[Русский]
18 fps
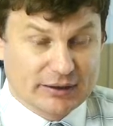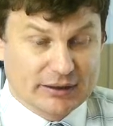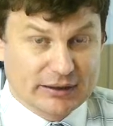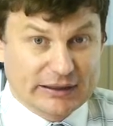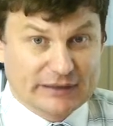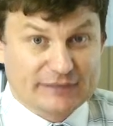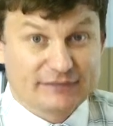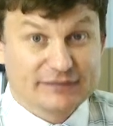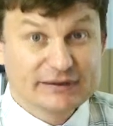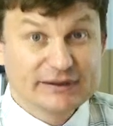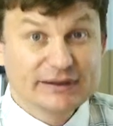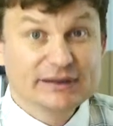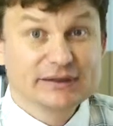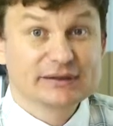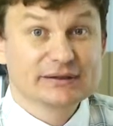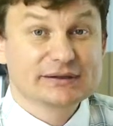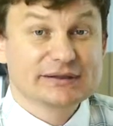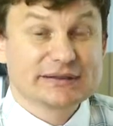а
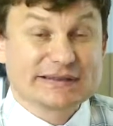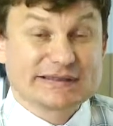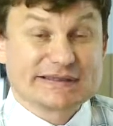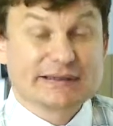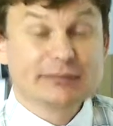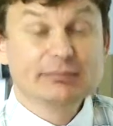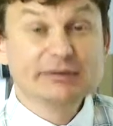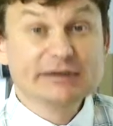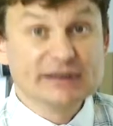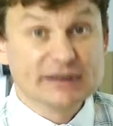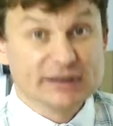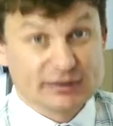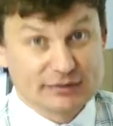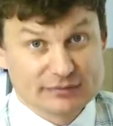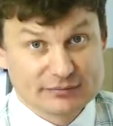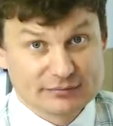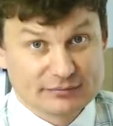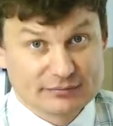вы забыли,
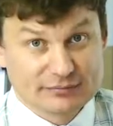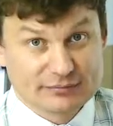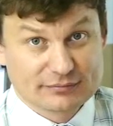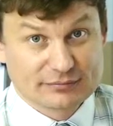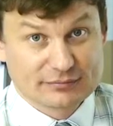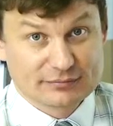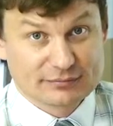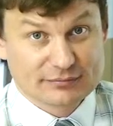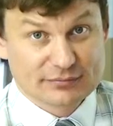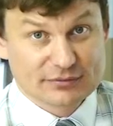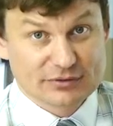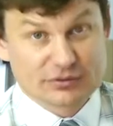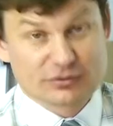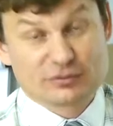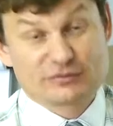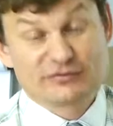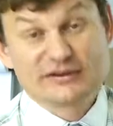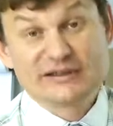
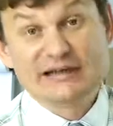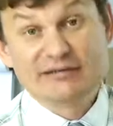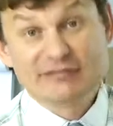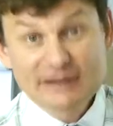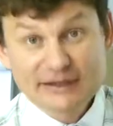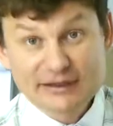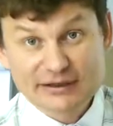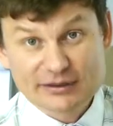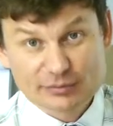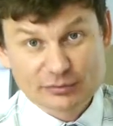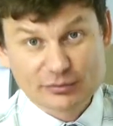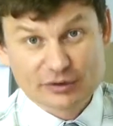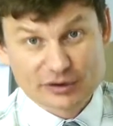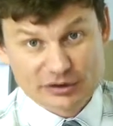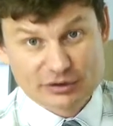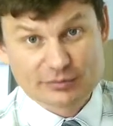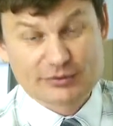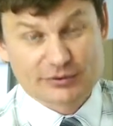что вы давали ему
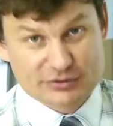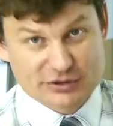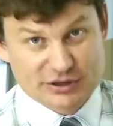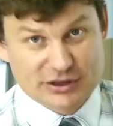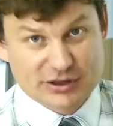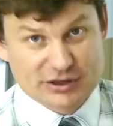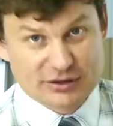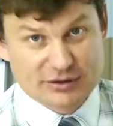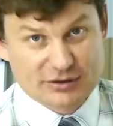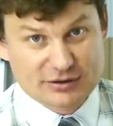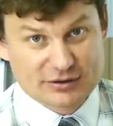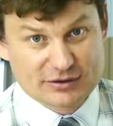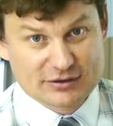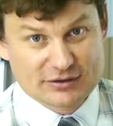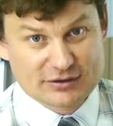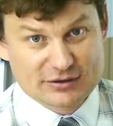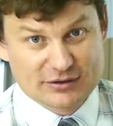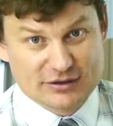это поручение.
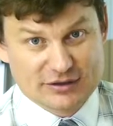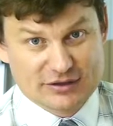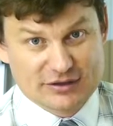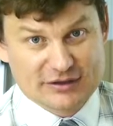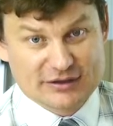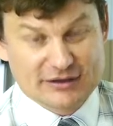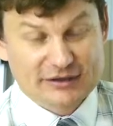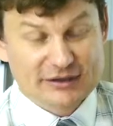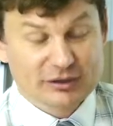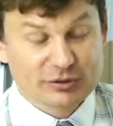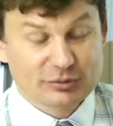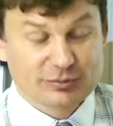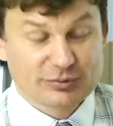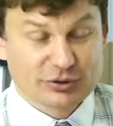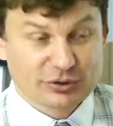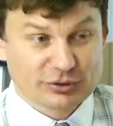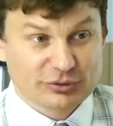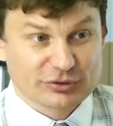И когда он
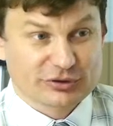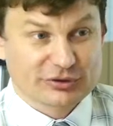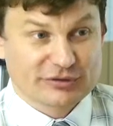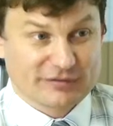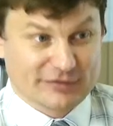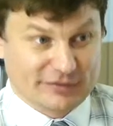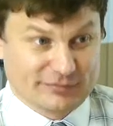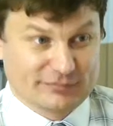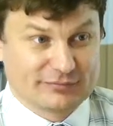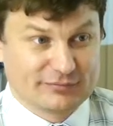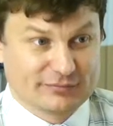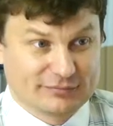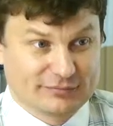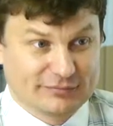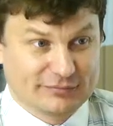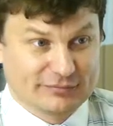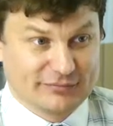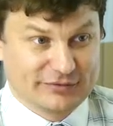приходит к вам
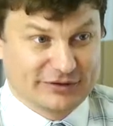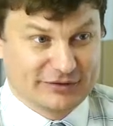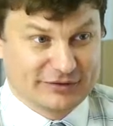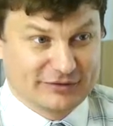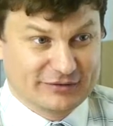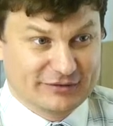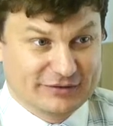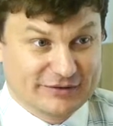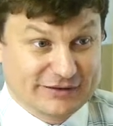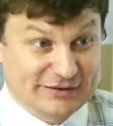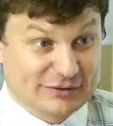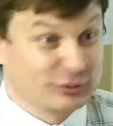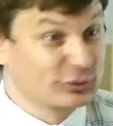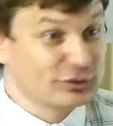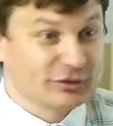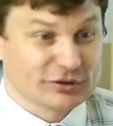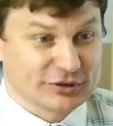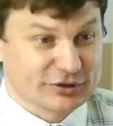с
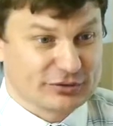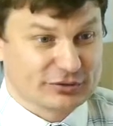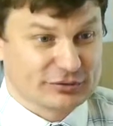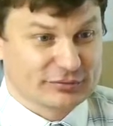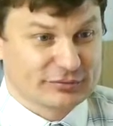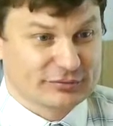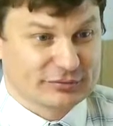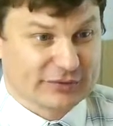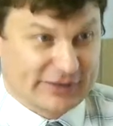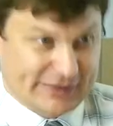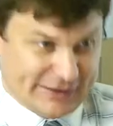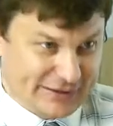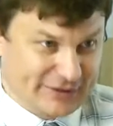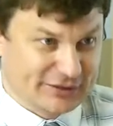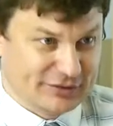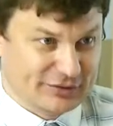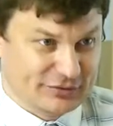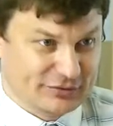гордостью,
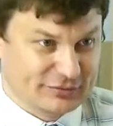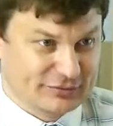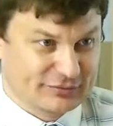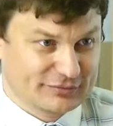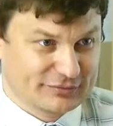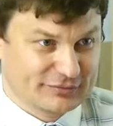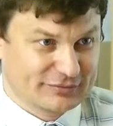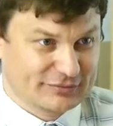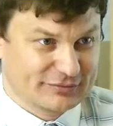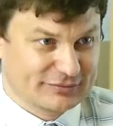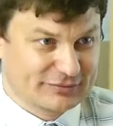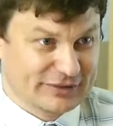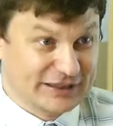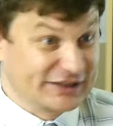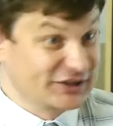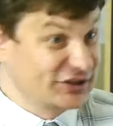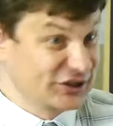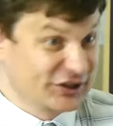радостью,
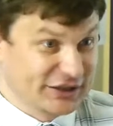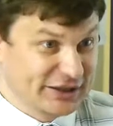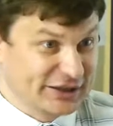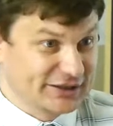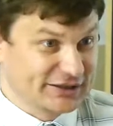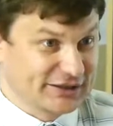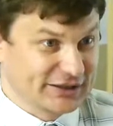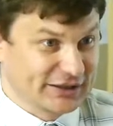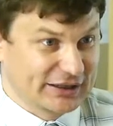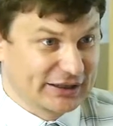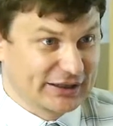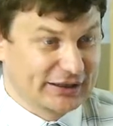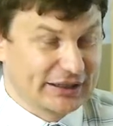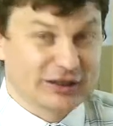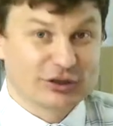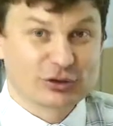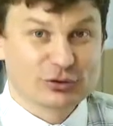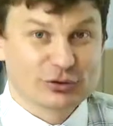отчитаться
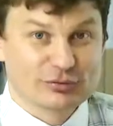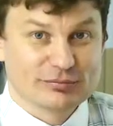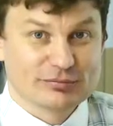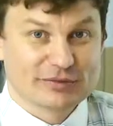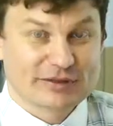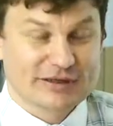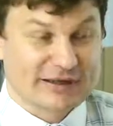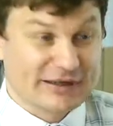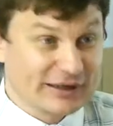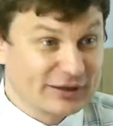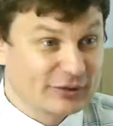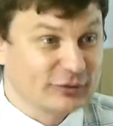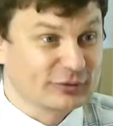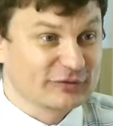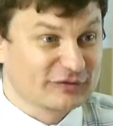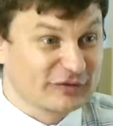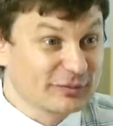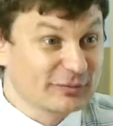о том, как
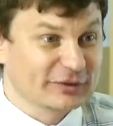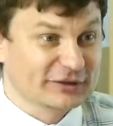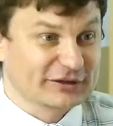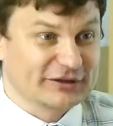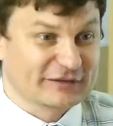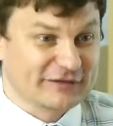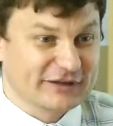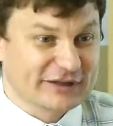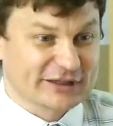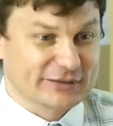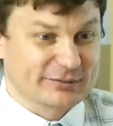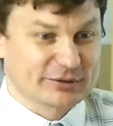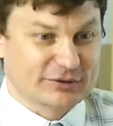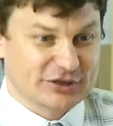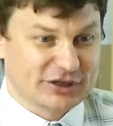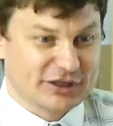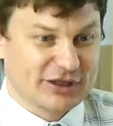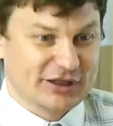он выполнил ваше
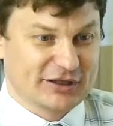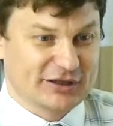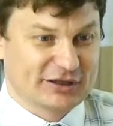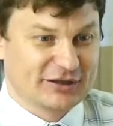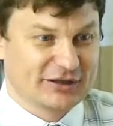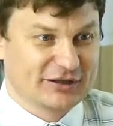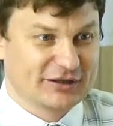поручение,